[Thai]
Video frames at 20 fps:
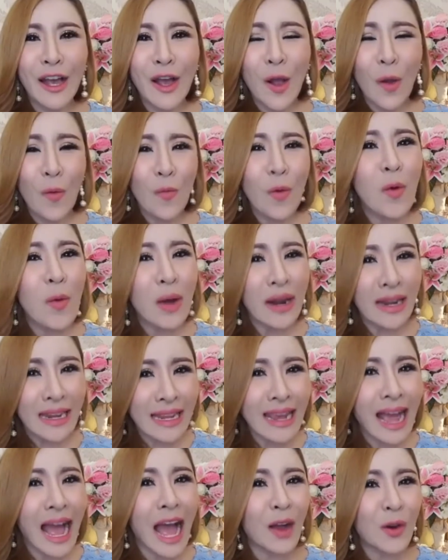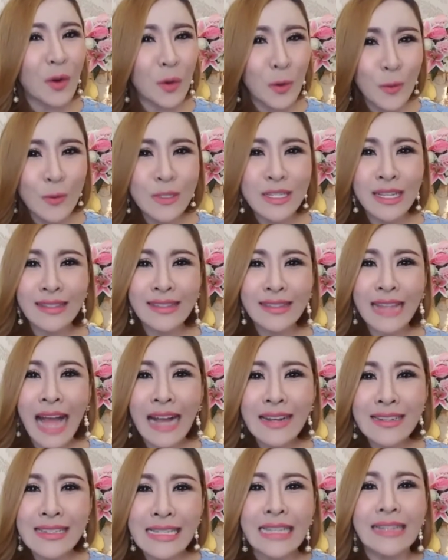ว่าวันนี้หากครูจะตั้ง
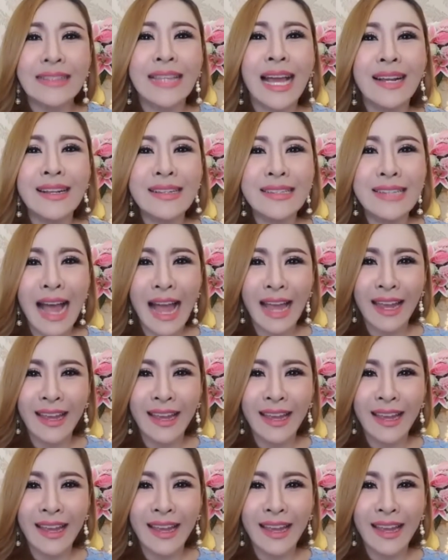จิตตั้งใจ